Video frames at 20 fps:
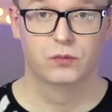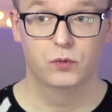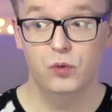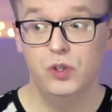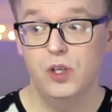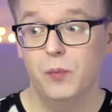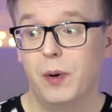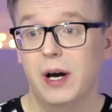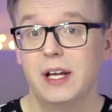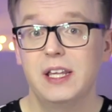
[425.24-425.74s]
Ну
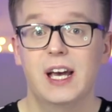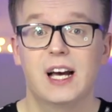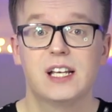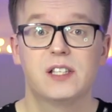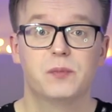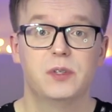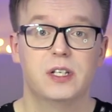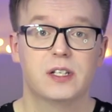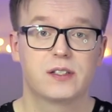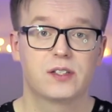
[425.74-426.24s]
не
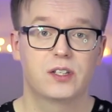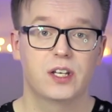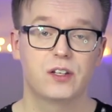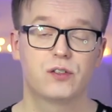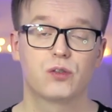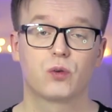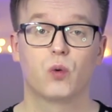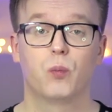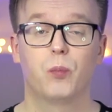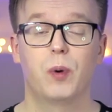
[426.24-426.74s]
понять мне
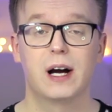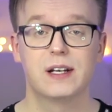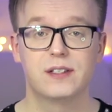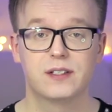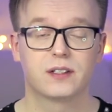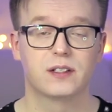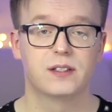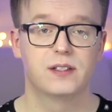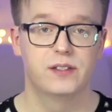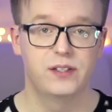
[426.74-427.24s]
эстетику
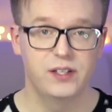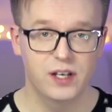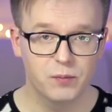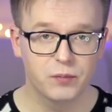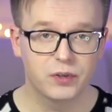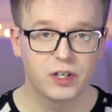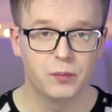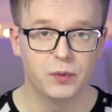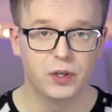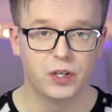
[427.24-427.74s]
падика с
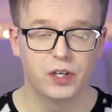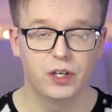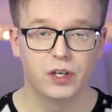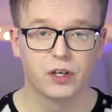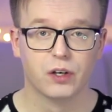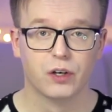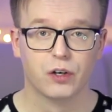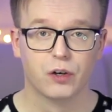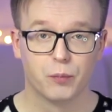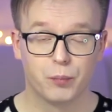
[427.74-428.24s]
темками
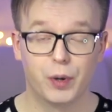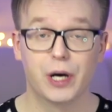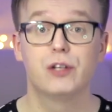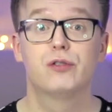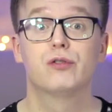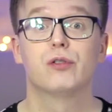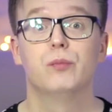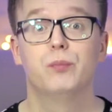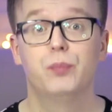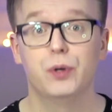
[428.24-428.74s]
и
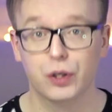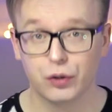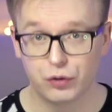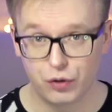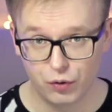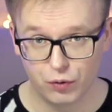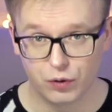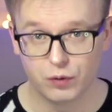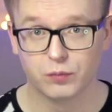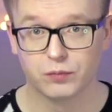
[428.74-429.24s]
«пойдем
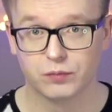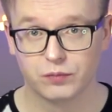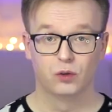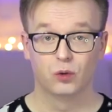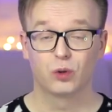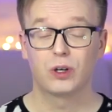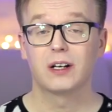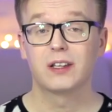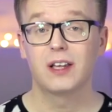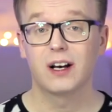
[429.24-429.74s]
перетрем».
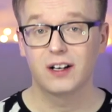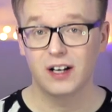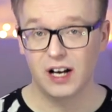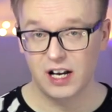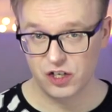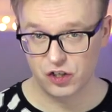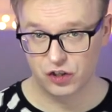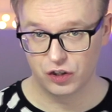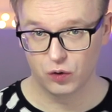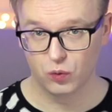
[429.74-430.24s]
Но когда
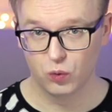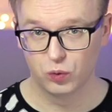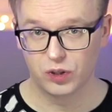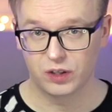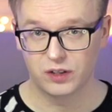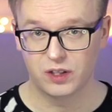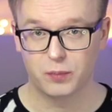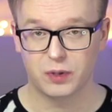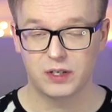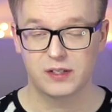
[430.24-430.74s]
каждое
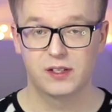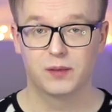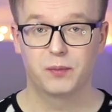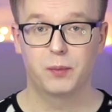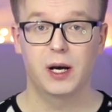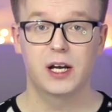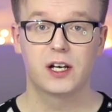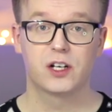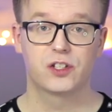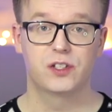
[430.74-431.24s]
утро ты
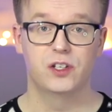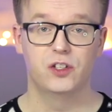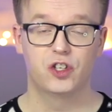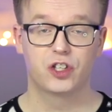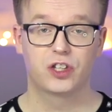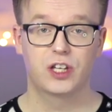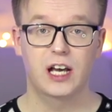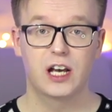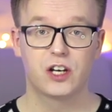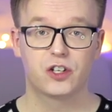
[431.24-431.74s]
просыпаешься и
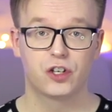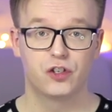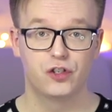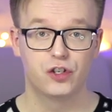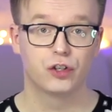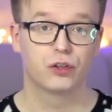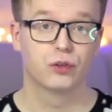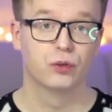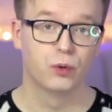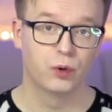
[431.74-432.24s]
читаешь
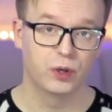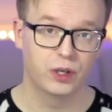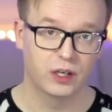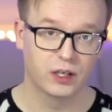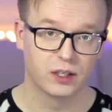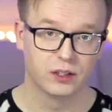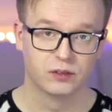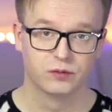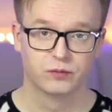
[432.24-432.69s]
очередное